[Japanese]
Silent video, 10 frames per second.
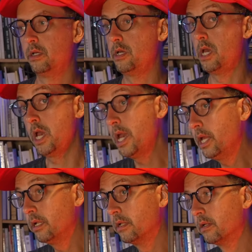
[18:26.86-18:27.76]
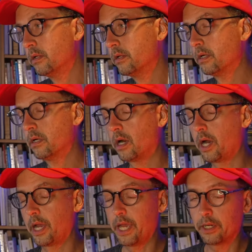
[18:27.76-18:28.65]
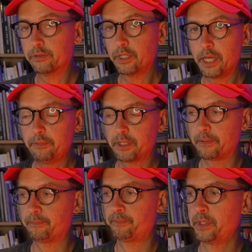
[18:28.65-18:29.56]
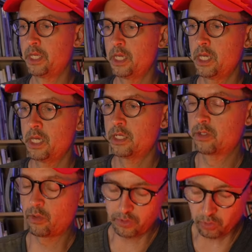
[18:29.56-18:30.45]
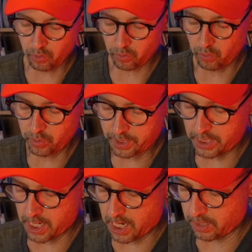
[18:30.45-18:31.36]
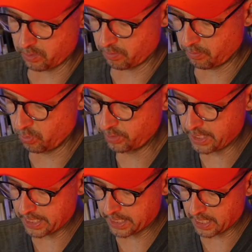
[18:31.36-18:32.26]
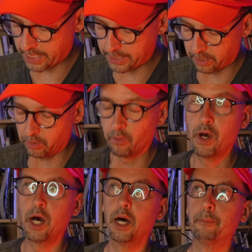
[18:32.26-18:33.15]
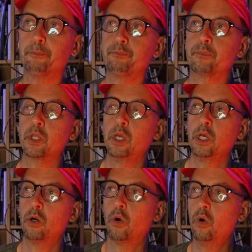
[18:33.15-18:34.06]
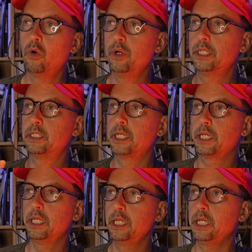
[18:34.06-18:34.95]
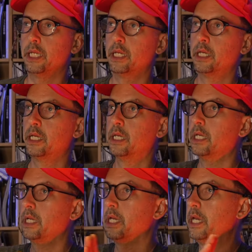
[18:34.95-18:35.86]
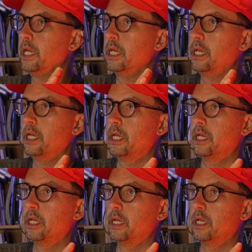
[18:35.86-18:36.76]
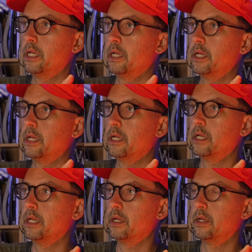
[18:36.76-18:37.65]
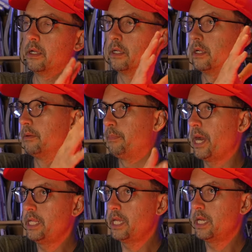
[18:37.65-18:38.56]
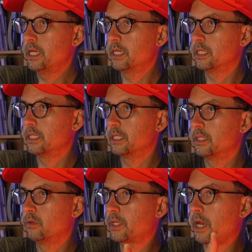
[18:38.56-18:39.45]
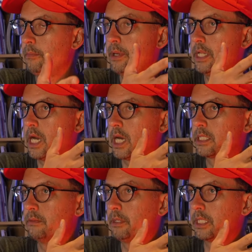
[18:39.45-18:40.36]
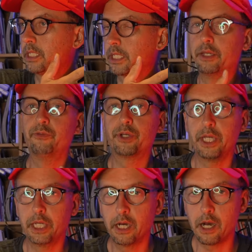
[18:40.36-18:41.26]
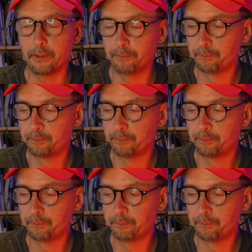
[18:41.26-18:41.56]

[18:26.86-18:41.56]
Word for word: え早くないそれと大きなあの問題抱えてるのは法律的に、えー、バイデンのキャンペーンに集まってて寄付金が